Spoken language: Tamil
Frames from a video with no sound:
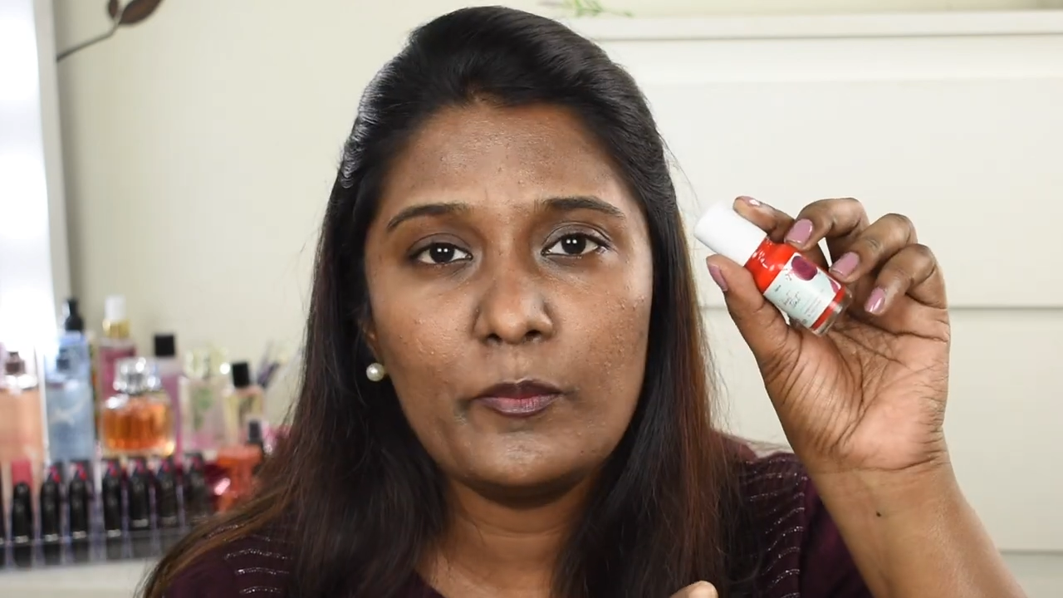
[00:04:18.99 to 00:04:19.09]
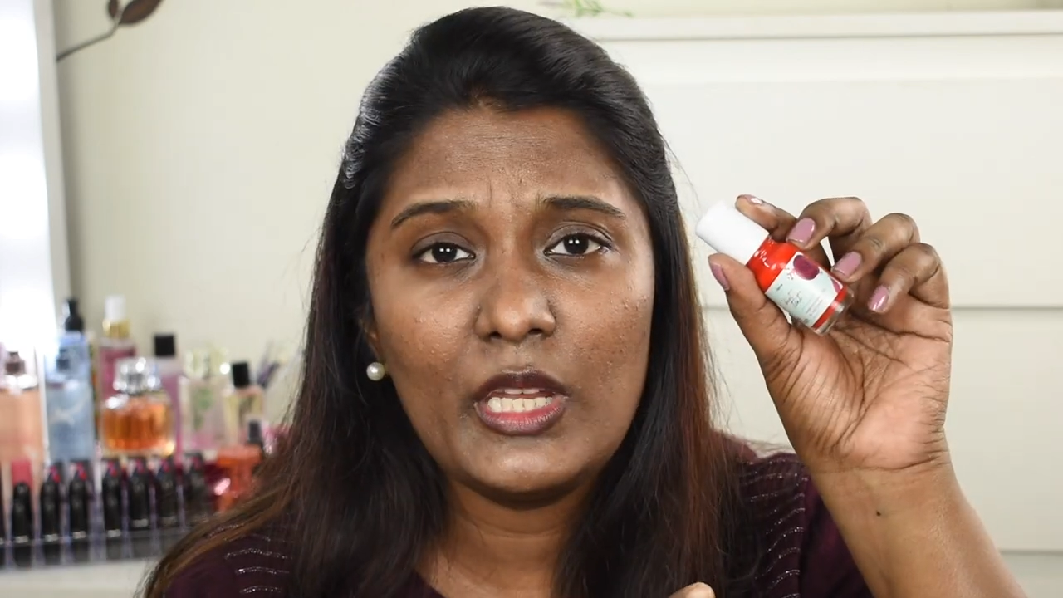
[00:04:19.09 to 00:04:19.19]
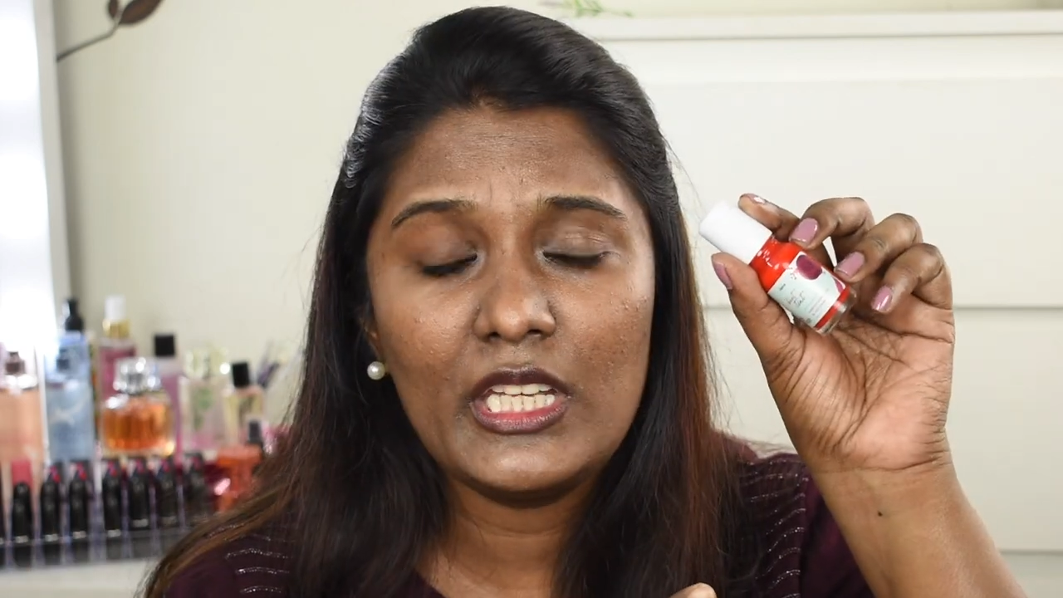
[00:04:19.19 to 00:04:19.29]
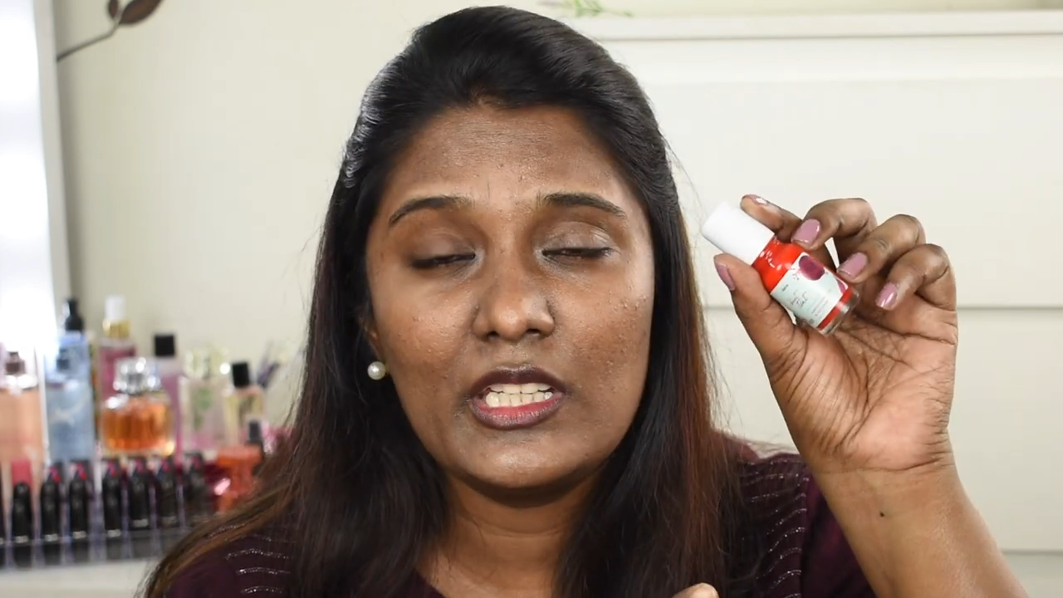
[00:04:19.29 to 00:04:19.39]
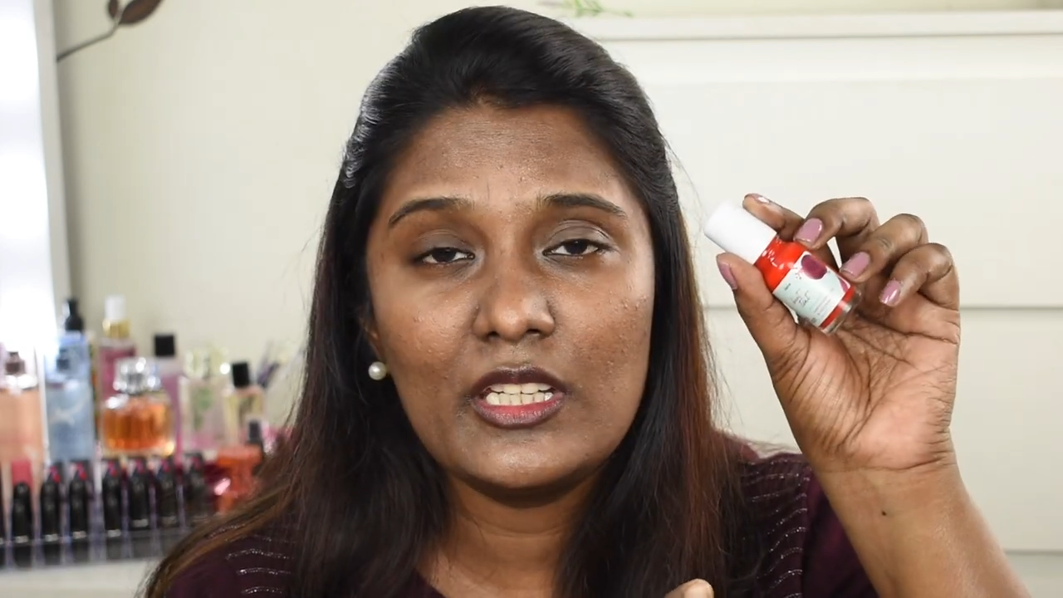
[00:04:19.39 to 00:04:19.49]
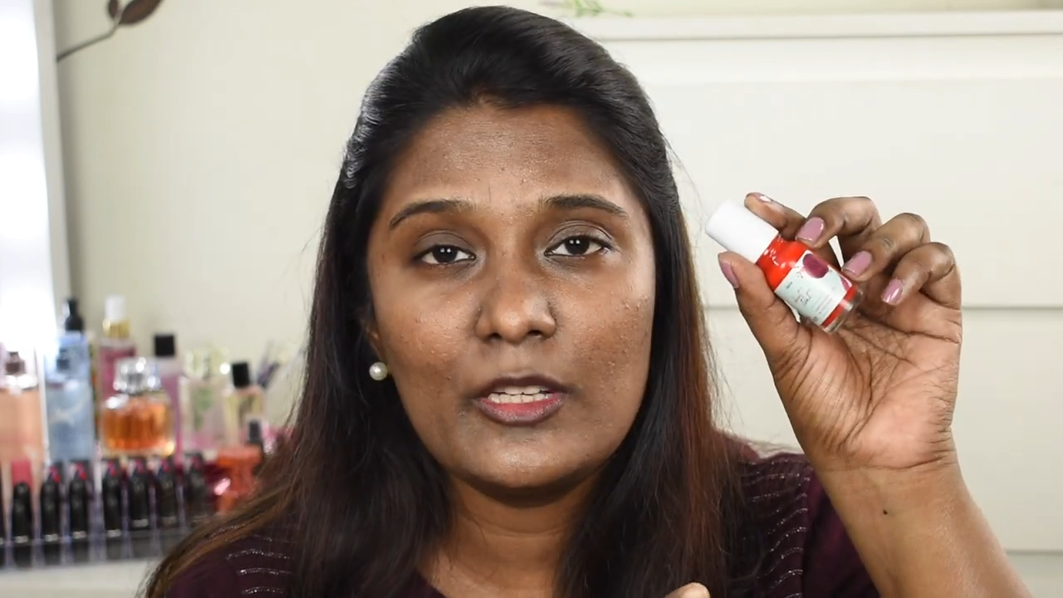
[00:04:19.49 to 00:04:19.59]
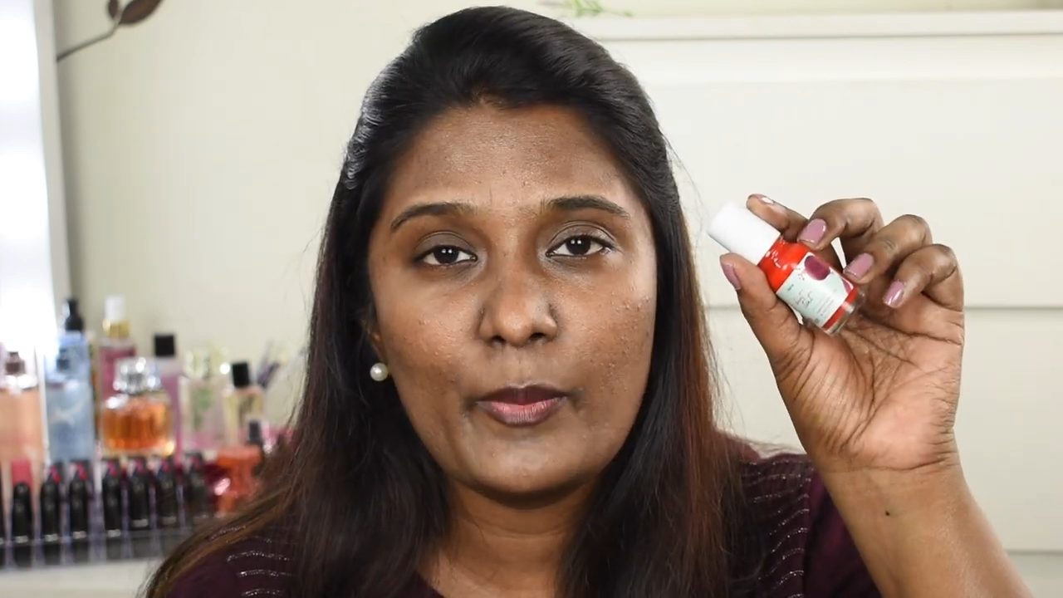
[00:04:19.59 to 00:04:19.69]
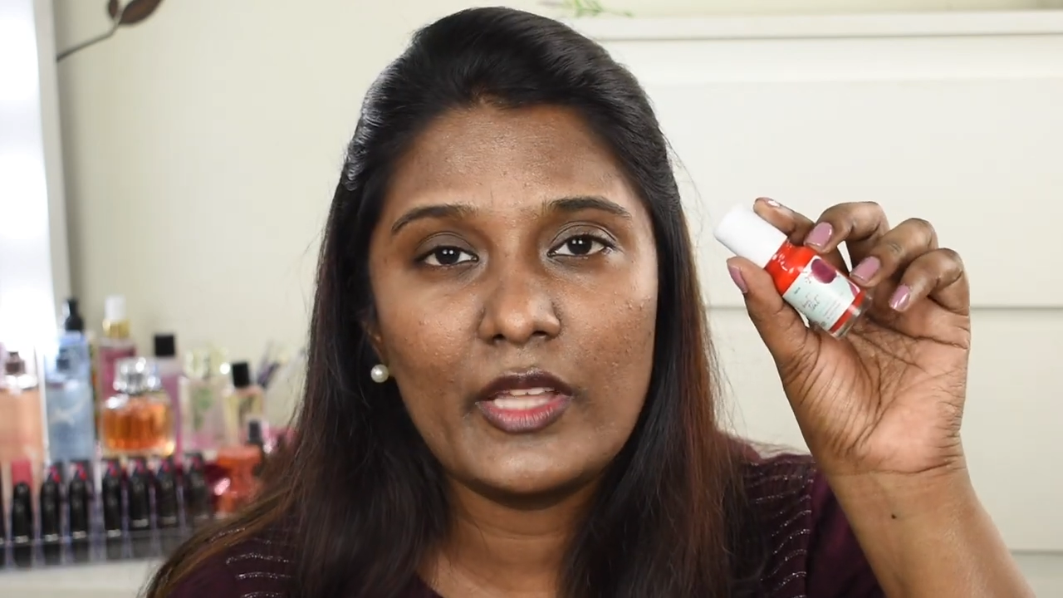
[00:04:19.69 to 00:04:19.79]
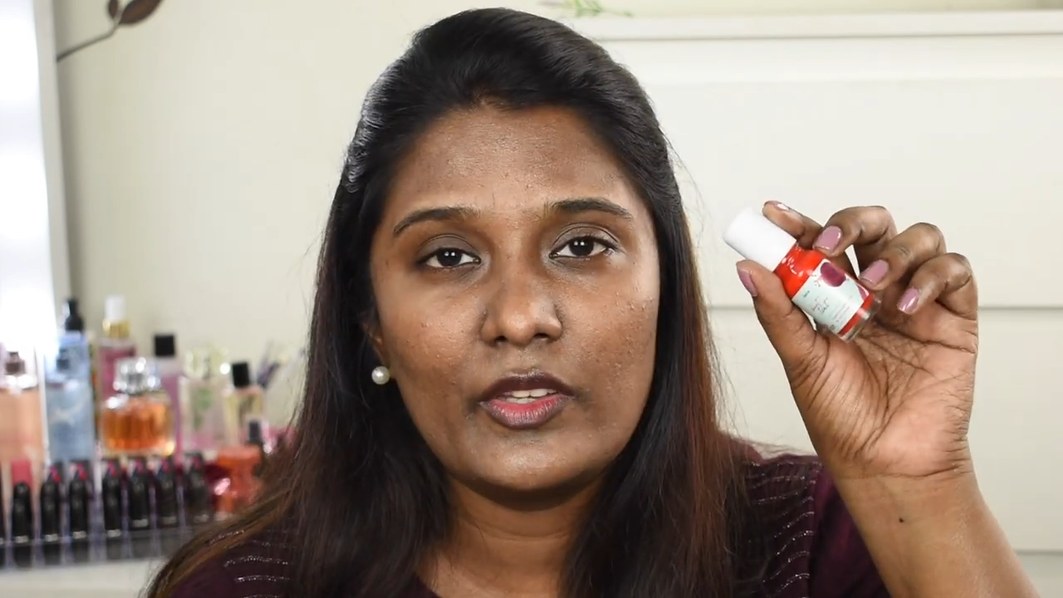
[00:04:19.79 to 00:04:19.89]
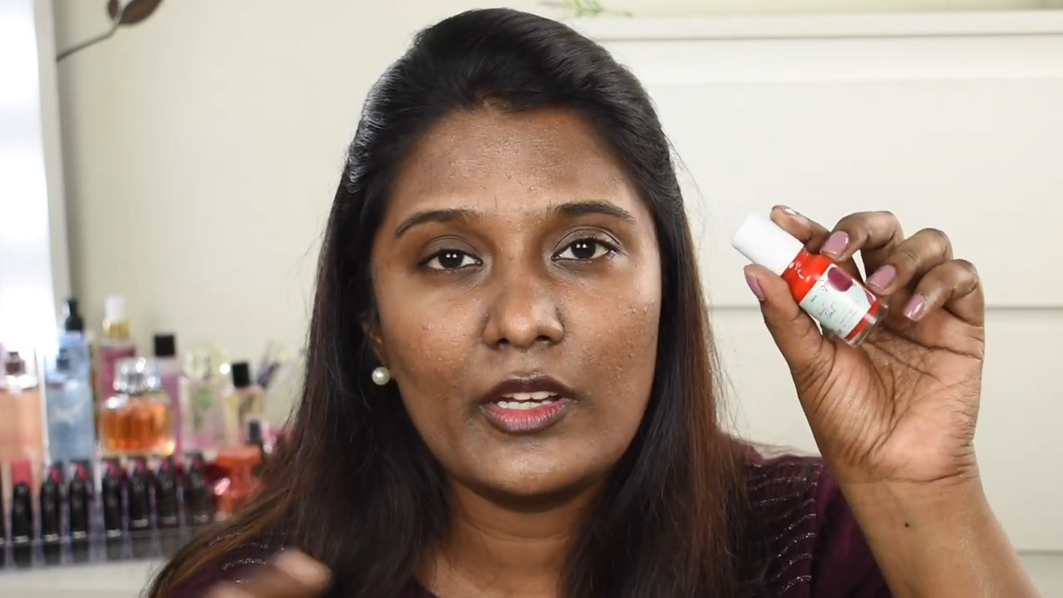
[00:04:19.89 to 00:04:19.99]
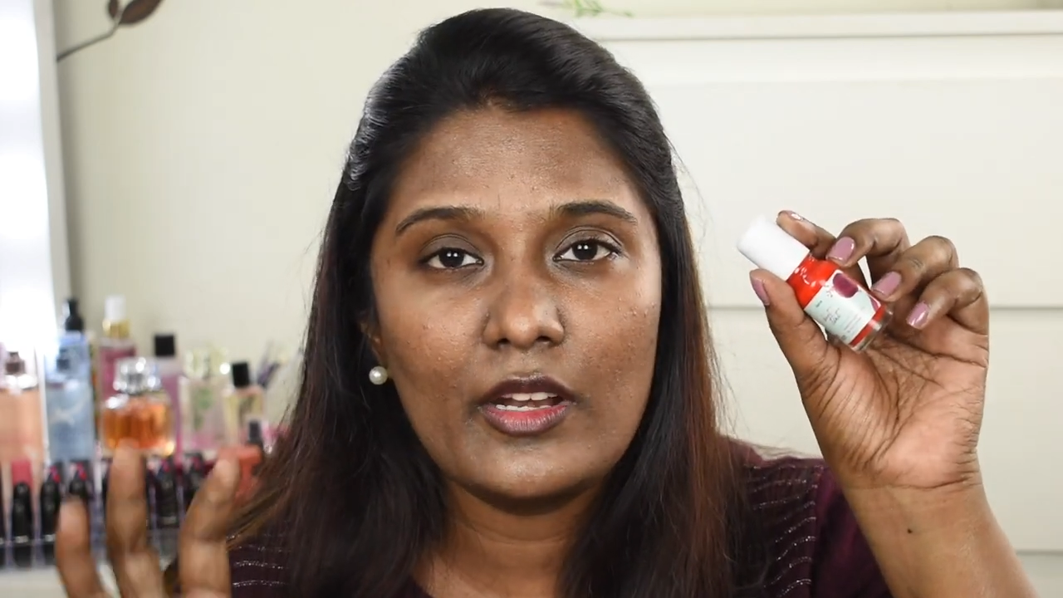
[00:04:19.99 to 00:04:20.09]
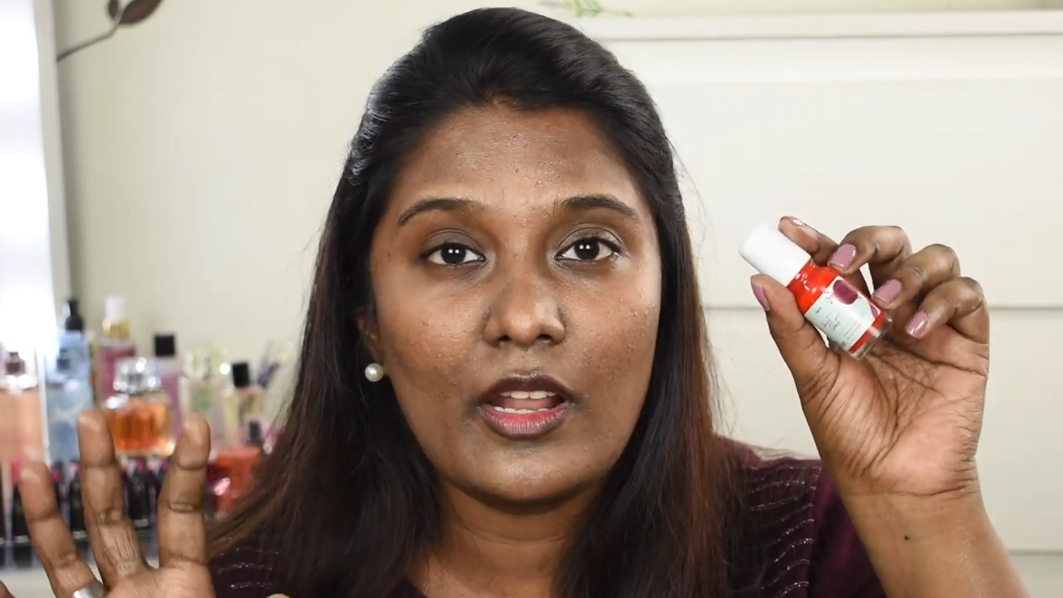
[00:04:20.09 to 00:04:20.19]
பீட் டென்ட் பார்த்தீங்கன்னா